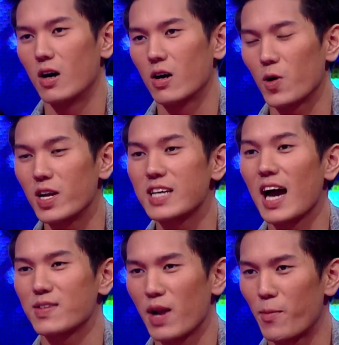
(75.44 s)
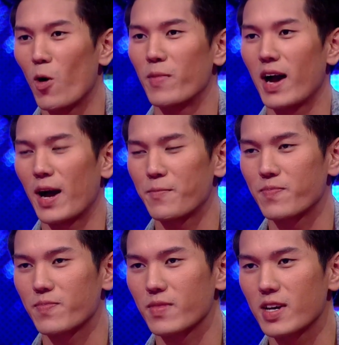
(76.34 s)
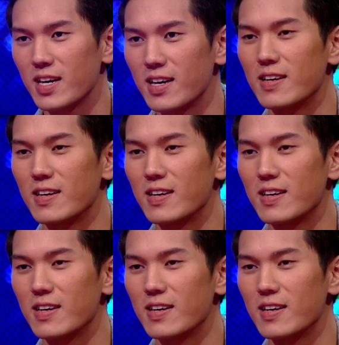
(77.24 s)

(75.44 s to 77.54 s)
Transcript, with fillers: คนที่ใช่สำหรับผมนะครับ คือ